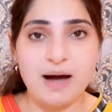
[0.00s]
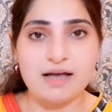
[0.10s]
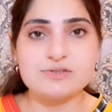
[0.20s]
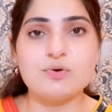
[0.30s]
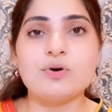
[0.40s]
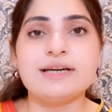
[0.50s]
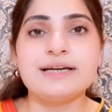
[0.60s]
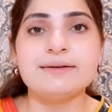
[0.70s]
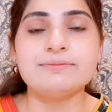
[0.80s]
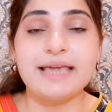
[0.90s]
मास्क और
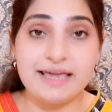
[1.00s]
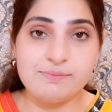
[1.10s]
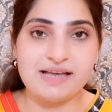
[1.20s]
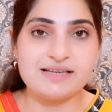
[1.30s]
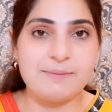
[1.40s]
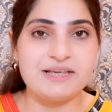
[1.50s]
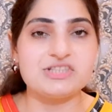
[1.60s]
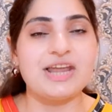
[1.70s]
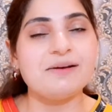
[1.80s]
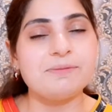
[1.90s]
हेयर uh, मास्क अपने
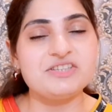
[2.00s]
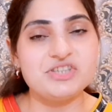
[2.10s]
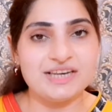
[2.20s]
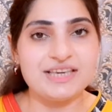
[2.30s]
चैनल पर शेयर